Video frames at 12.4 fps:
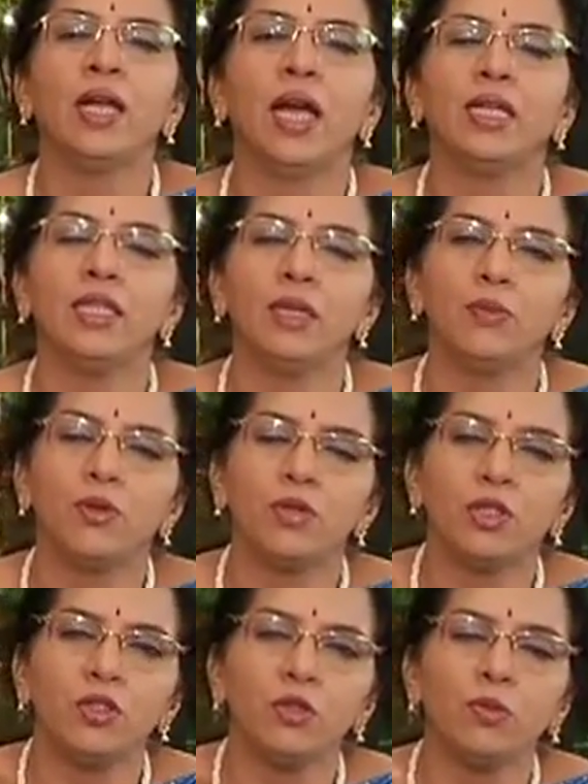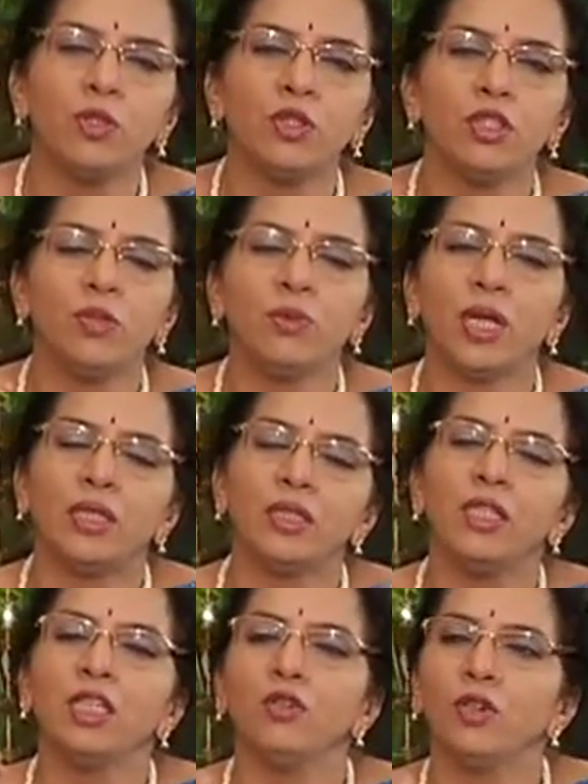అయితే ఈ భుజం నొప్పి వచ్చినప్పుడు
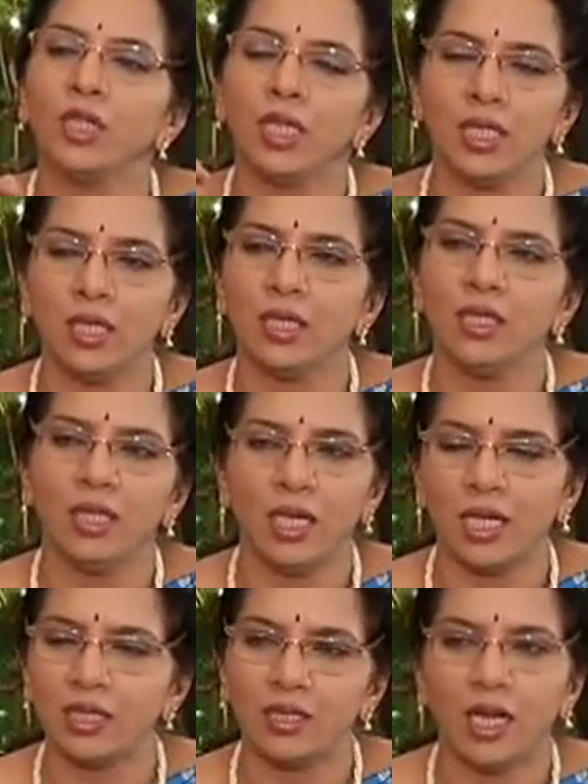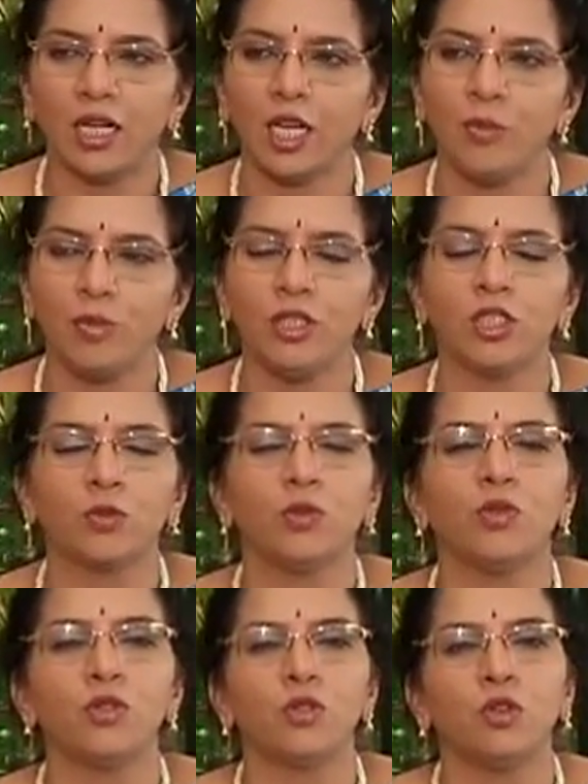అందరికీ ఒకే రకంగా లక్షణాలు
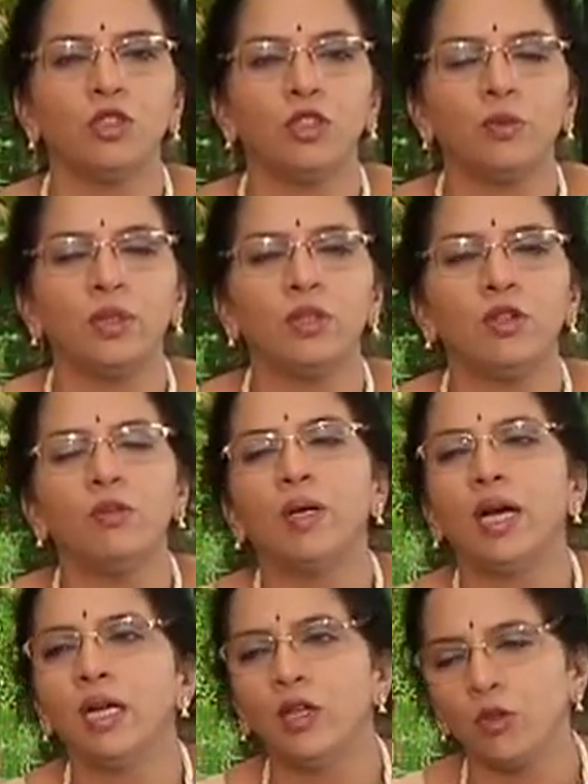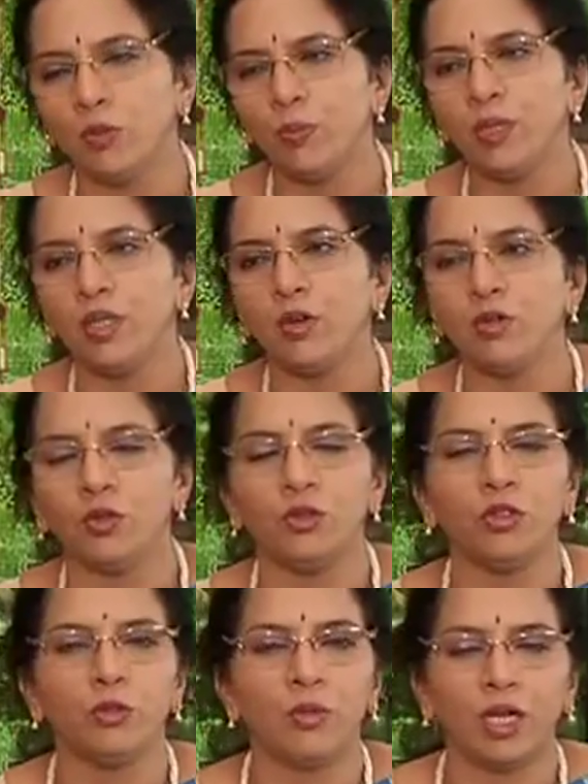కనిపించకపోవచ్చు కొంతమందిలో బాగా నొప్పిగా
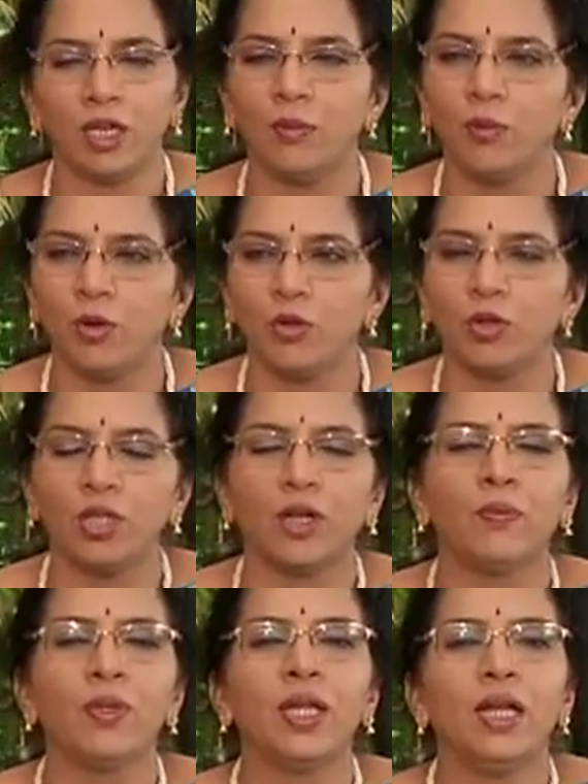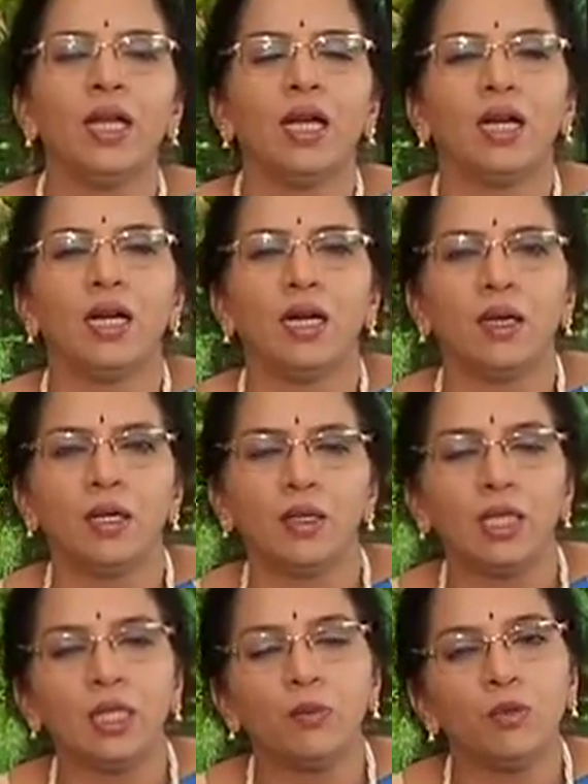ఉంటుంటుంది బాగా పోటుగా
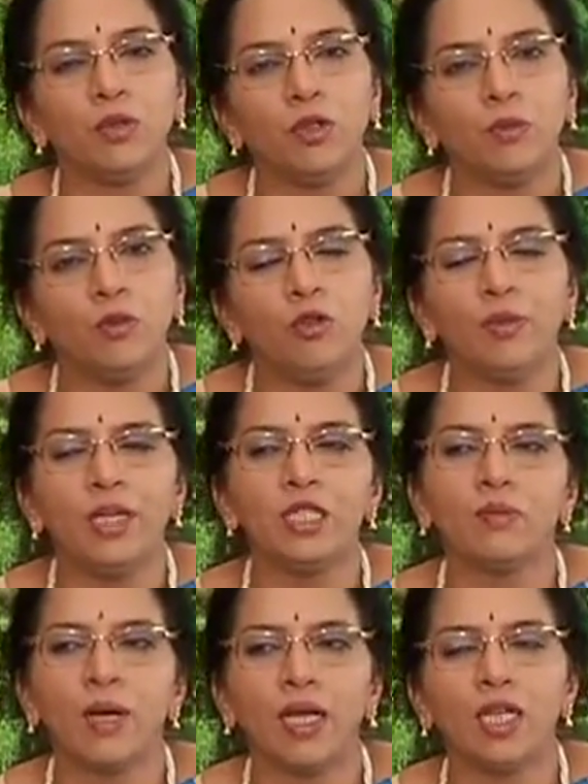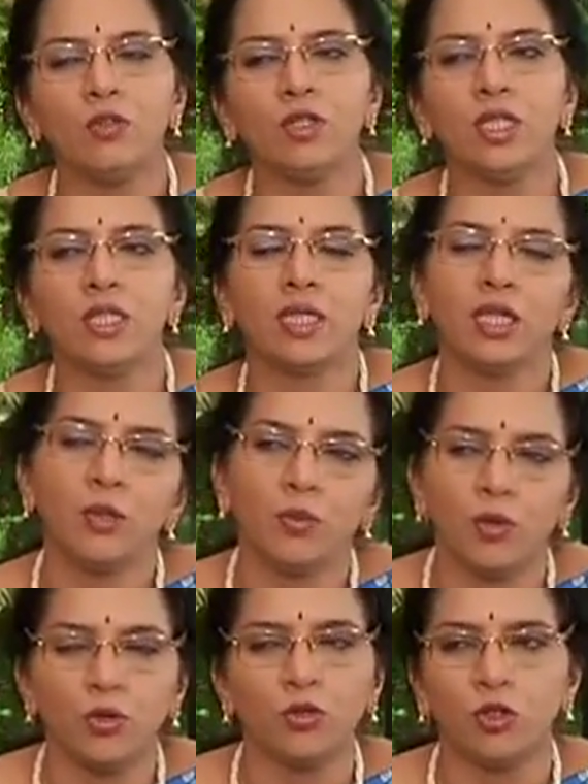అంటే మూ మూమెంట్స్ బాగానే ఉండొచ్చు కానీ
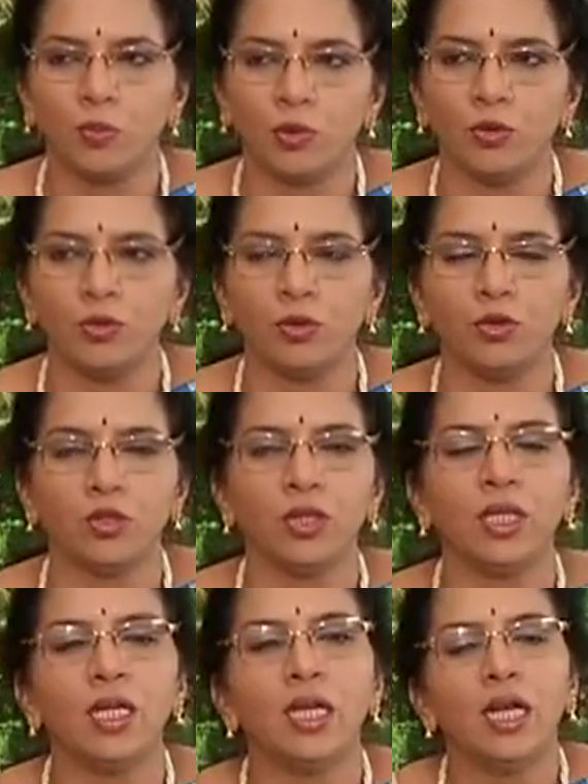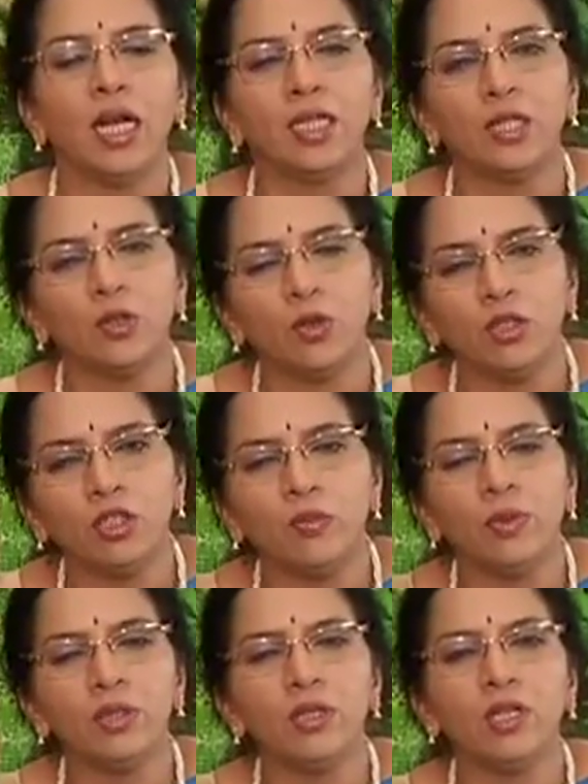పోటు నొప్పి ఉంటుంటుంది అయితే
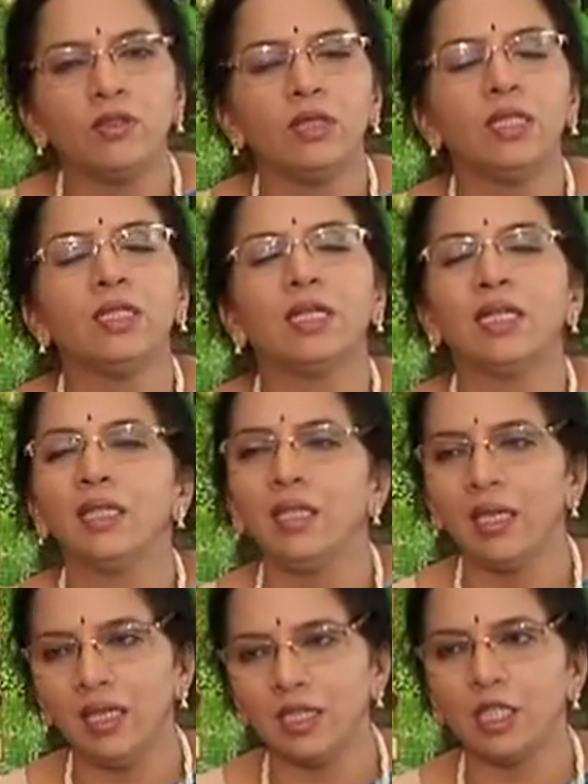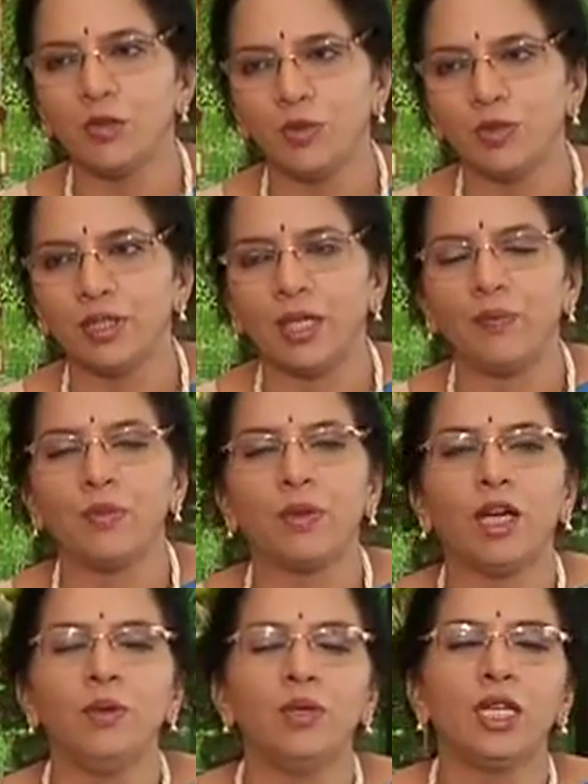కొంతమందిలో ఏమవుతుందంటే కదలికలు తగ్గిపోతాయి
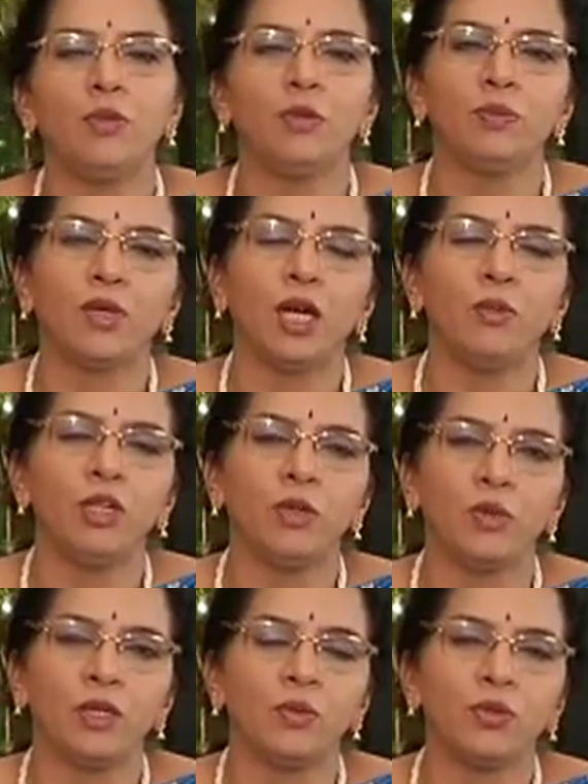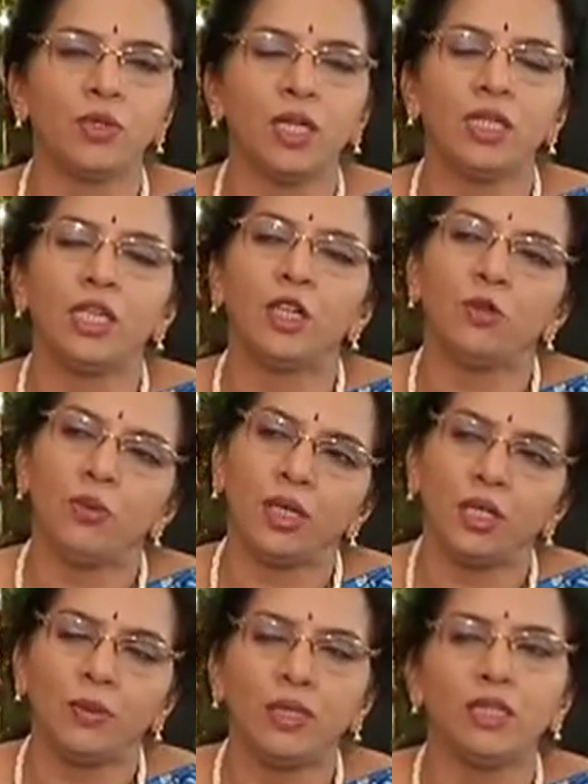మామూలుగా ఇప్పుడు మామూలుగా మనం భుజాన్ని ఎటు పక్క
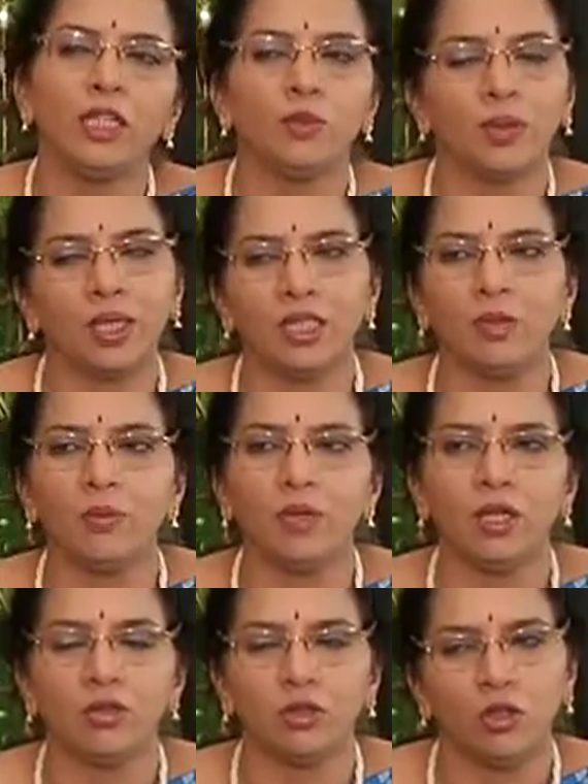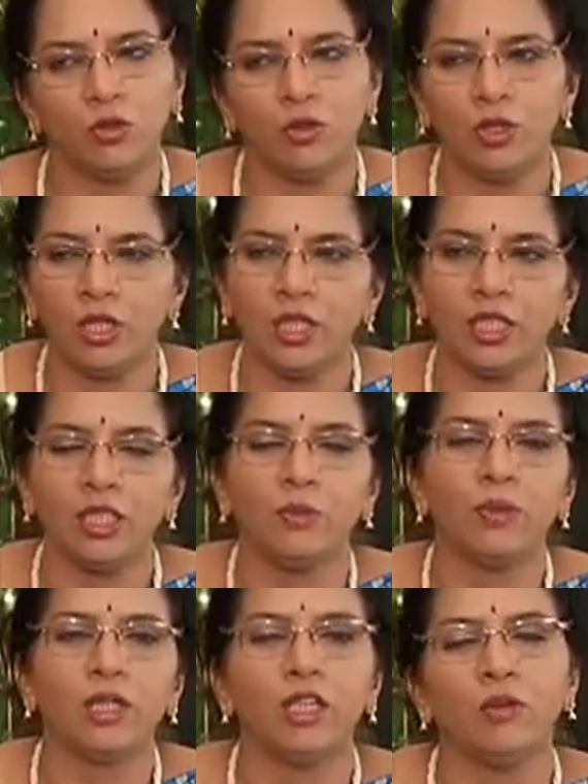పడితే అటు పక్క తిప్పగలుగుతాం గుండ్రంగా
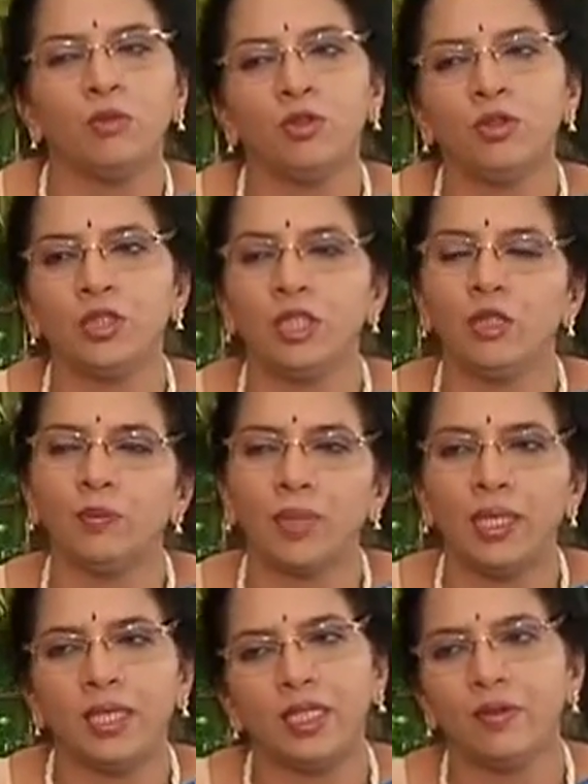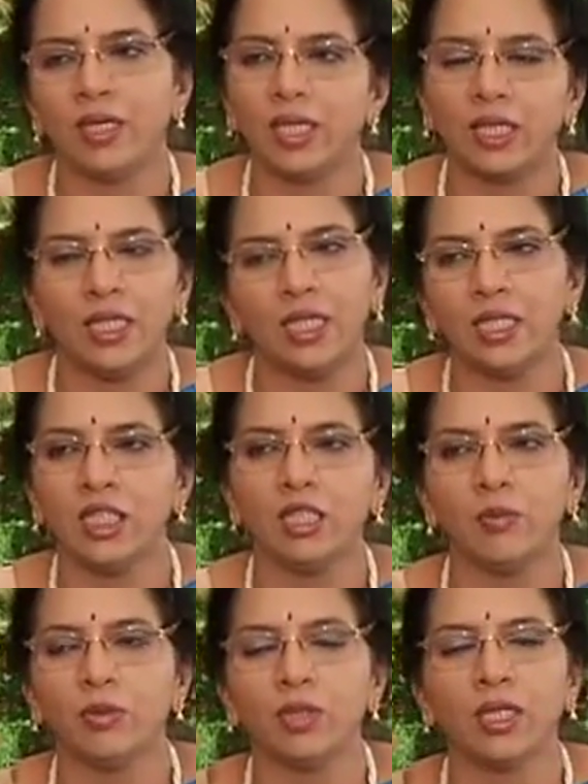తిప్పగలం ముందుకి పైకి వెనక్కి ఎటైనా
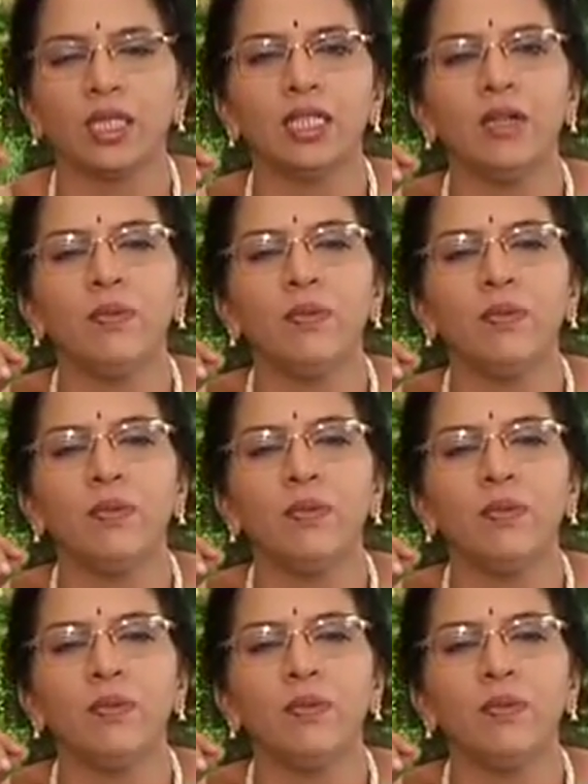తిప్పుతాం కదా